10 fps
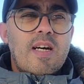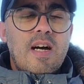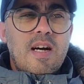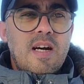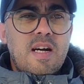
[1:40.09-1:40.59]

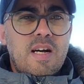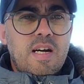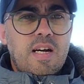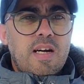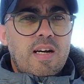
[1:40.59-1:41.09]

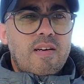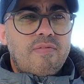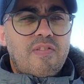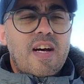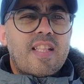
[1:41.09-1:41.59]
آه
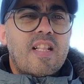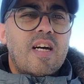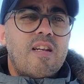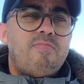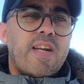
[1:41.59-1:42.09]
في هذا
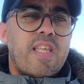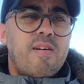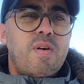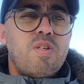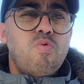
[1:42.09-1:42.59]

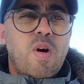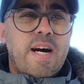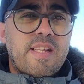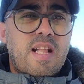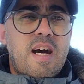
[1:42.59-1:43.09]
البرنامج هو
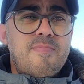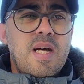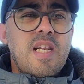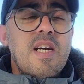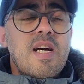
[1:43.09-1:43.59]
عرض العمل